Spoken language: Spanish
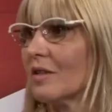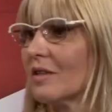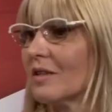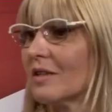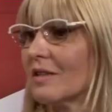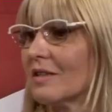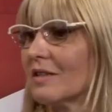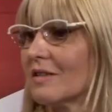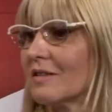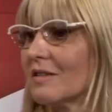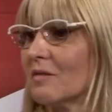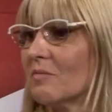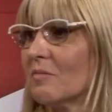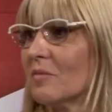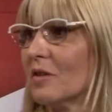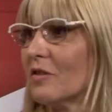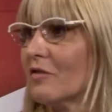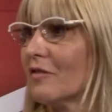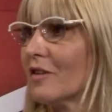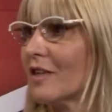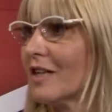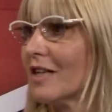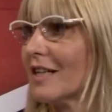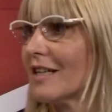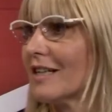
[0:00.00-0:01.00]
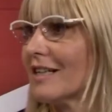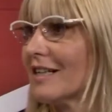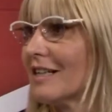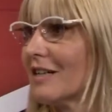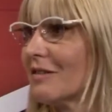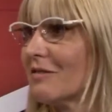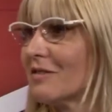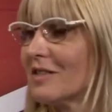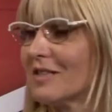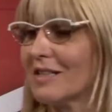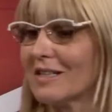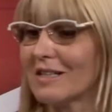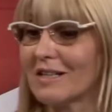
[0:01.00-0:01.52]
de simplificarles la
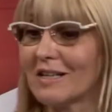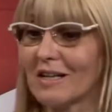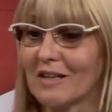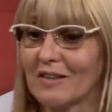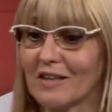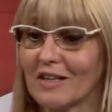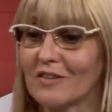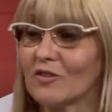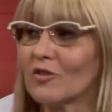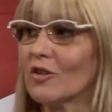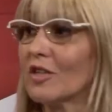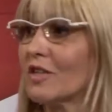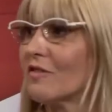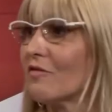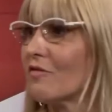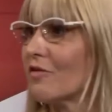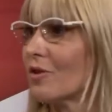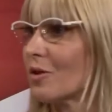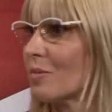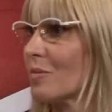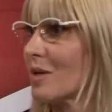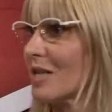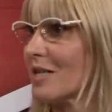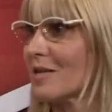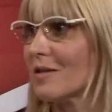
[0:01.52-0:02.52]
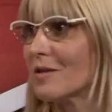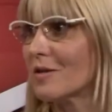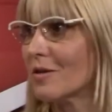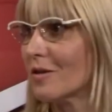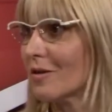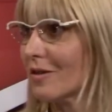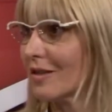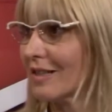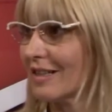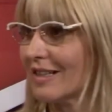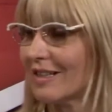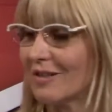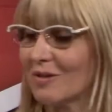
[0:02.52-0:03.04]
vida dándole
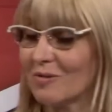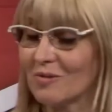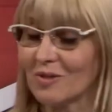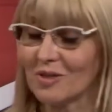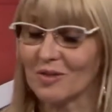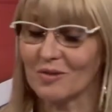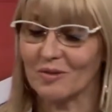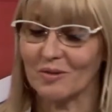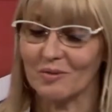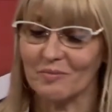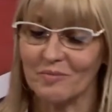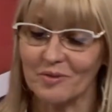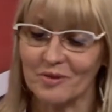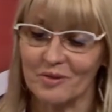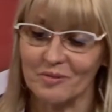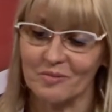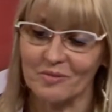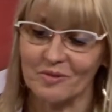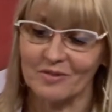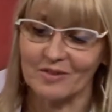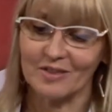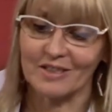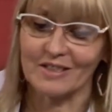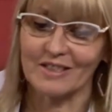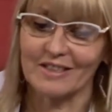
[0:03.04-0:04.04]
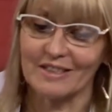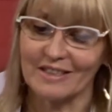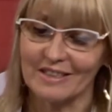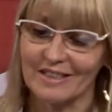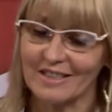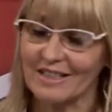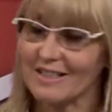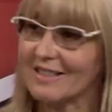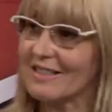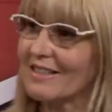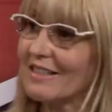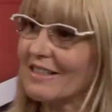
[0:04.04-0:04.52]
información, es lo único que podemos este, ¿Se pudieron